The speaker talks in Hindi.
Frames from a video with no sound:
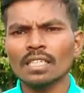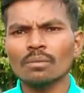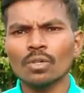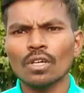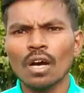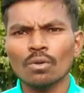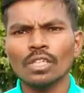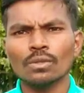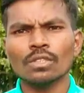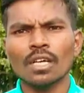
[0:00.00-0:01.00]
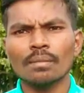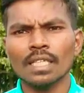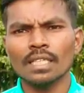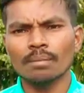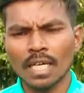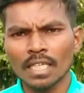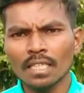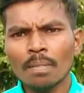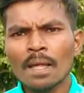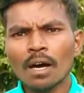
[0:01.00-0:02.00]
ताकि मोर और ही उत्साह बढ़ी
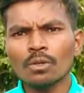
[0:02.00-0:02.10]
बढ़ी